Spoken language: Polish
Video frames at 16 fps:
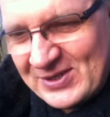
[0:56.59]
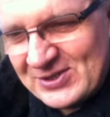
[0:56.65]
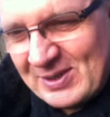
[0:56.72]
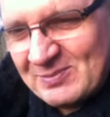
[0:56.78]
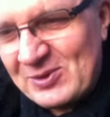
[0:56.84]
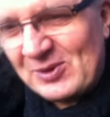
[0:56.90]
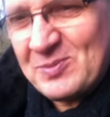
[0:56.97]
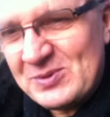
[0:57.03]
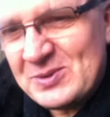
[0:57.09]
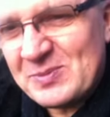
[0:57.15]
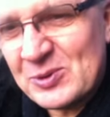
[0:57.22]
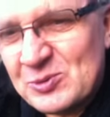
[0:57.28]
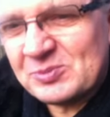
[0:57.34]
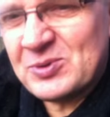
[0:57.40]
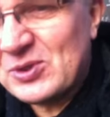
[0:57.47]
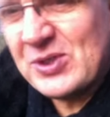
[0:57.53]
jakiś tam drobny
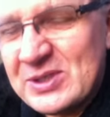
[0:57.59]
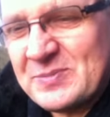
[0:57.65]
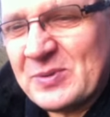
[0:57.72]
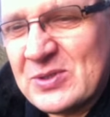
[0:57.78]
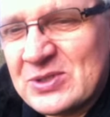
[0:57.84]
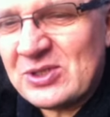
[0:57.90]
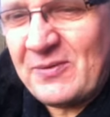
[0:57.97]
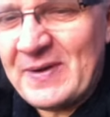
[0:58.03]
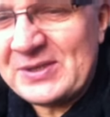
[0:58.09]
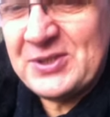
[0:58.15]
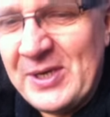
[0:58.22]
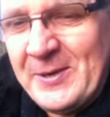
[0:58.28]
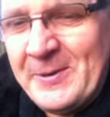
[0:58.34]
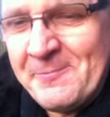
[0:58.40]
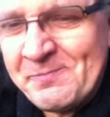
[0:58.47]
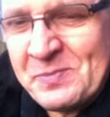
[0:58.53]
sposób troszkę
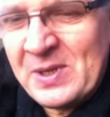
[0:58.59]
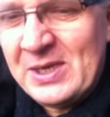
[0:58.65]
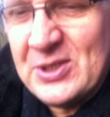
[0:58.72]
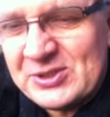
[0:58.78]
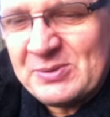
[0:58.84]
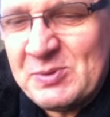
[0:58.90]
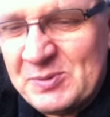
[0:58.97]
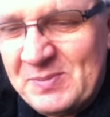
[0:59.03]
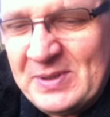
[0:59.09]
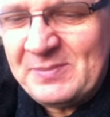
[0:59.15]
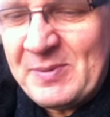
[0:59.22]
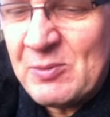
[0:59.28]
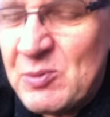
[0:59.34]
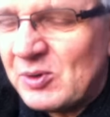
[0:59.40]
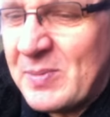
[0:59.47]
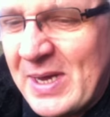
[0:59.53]
sprostować, żebyśmy
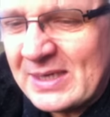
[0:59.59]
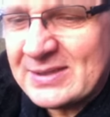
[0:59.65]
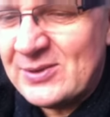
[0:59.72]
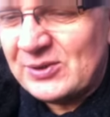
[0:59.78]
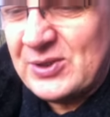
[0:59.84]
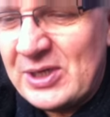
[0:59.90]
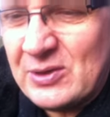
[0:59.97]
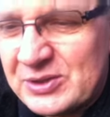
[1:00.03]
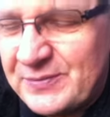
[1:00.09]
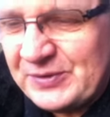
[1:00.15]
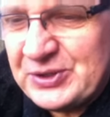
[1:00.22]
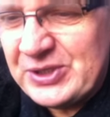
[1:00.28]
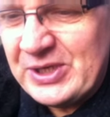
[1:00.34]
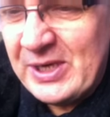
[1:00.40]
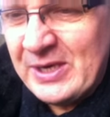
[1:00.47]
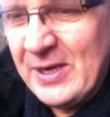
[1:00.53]
mieli pełną jasność.
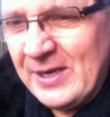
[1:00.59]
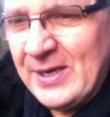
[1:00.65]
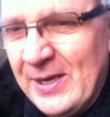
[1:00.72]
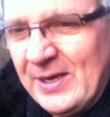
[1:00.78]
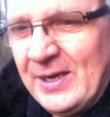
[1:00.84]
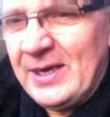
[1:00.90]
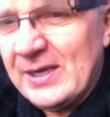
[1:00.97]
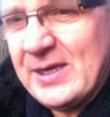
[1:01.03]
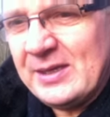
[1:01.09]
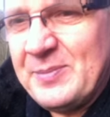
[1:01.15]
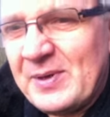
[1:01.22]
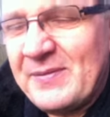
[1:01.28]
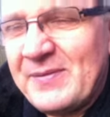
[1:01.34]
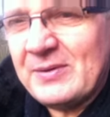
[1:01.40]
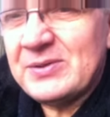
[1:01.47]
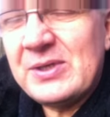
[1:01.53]
Oczywiście, kiedy
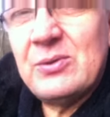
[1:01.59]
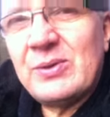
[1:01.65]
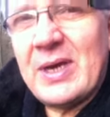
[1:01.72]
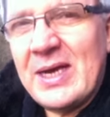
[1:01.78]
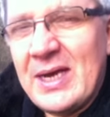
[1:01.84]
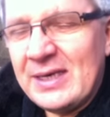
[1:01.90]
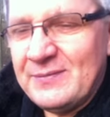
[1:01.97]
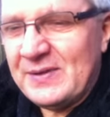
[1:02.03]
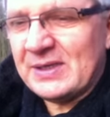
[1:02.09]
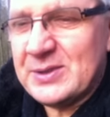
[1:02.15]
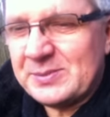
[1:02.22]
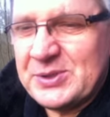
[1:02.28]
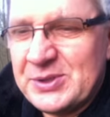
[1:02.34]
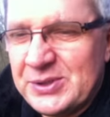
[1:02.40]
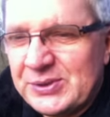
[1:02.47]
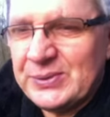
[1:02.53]
pojawiają się huragany w
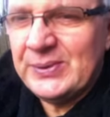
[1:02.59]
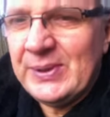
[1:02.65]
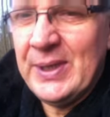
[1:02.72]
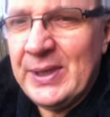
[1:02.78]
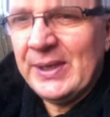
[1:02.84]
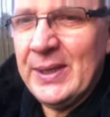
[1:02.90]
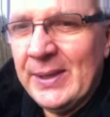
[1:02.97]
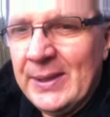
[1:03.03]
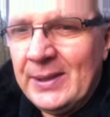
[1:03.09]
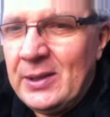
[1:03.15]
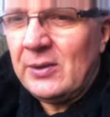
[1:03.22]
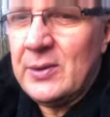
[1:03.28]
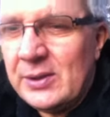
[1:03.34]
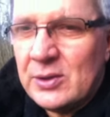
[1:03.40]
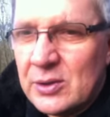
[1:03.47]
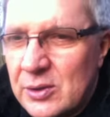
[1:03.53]
naszym życiu,
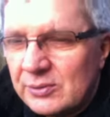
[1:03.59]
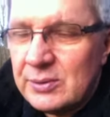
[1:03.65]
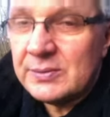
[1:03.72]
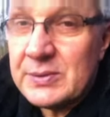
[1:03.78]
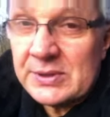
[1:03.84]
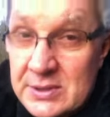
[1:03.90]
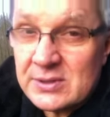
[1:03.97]
one dokonują